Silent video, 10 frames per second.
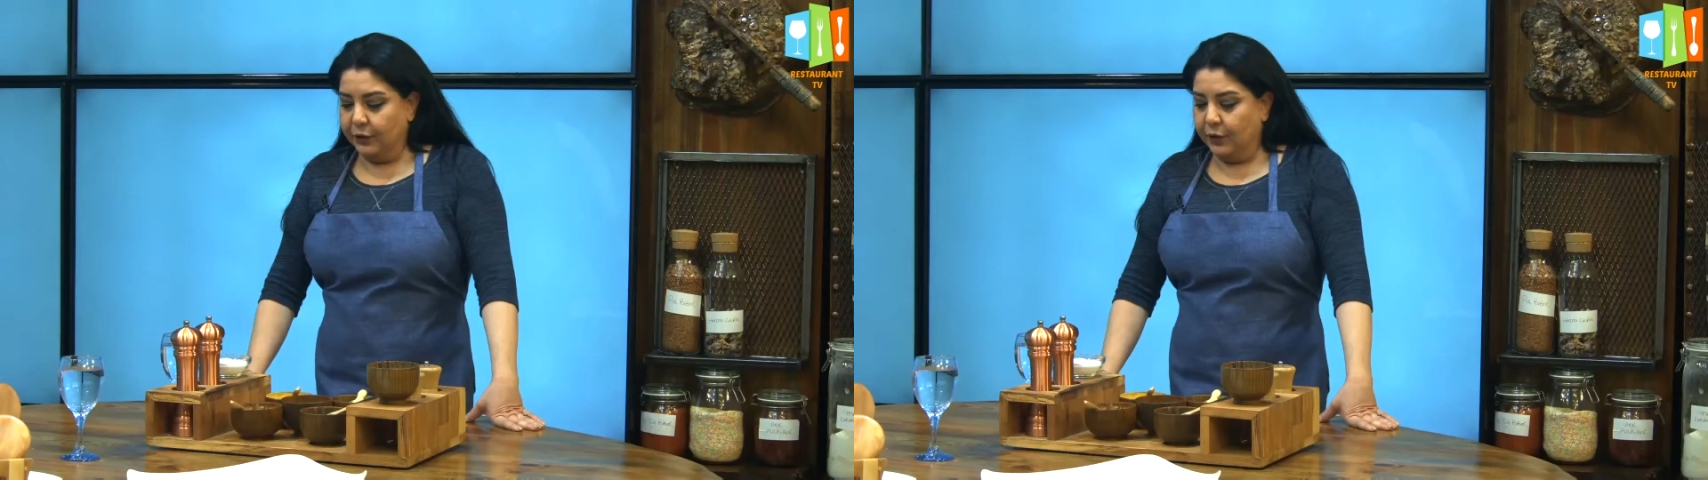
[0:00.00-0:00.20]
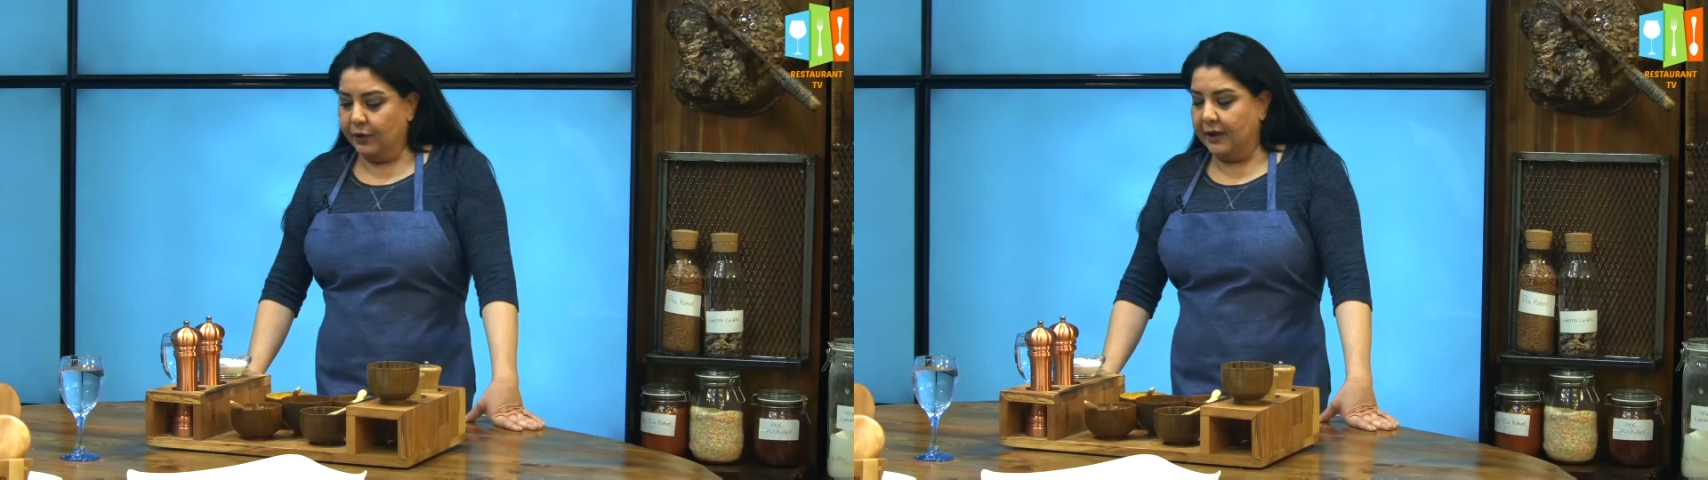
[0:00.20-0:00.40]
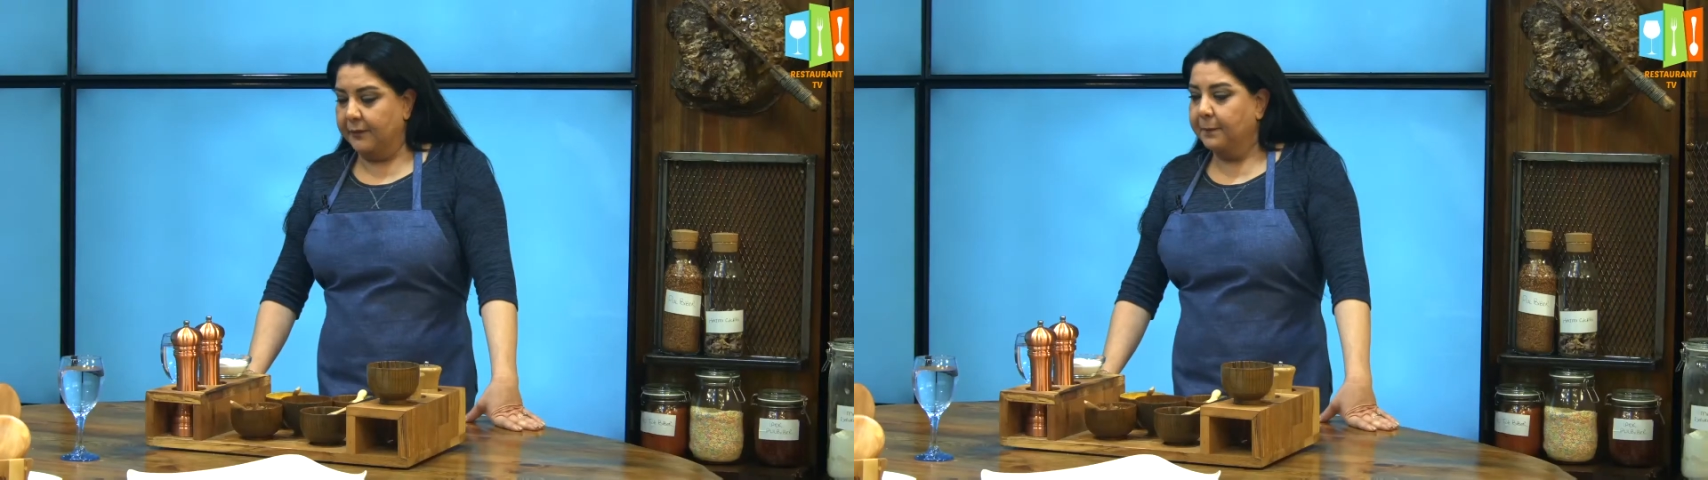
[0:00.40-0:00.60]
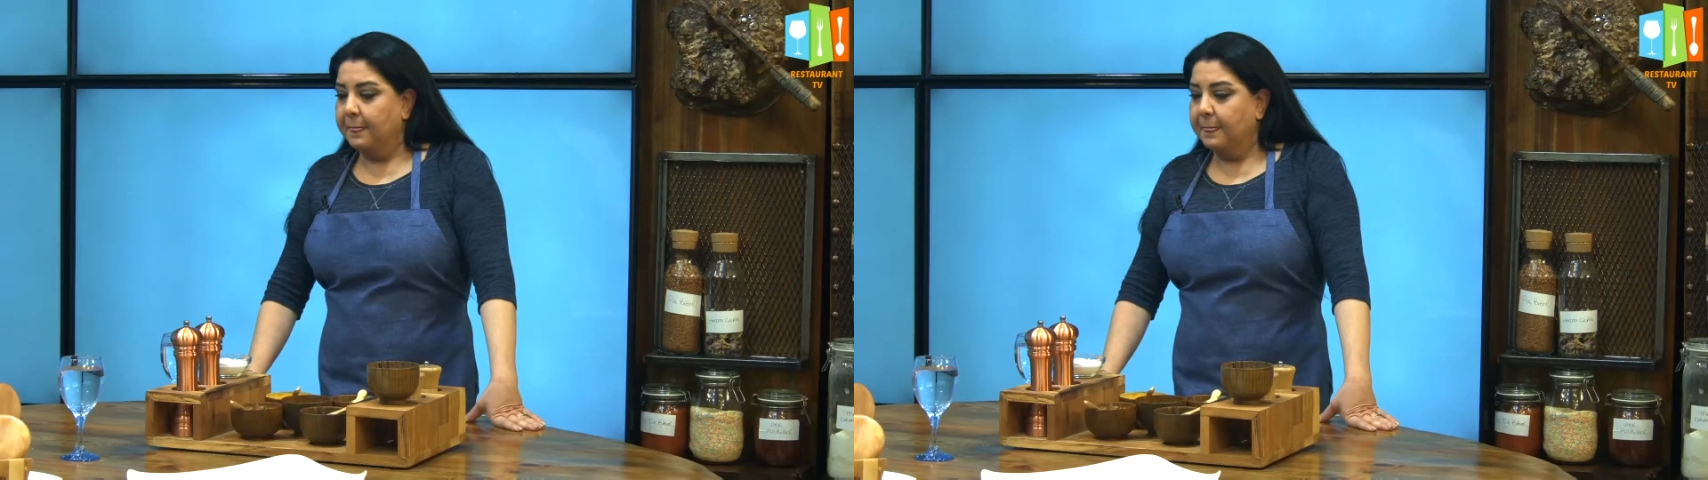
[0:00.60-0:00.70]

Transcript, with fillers: de öyle.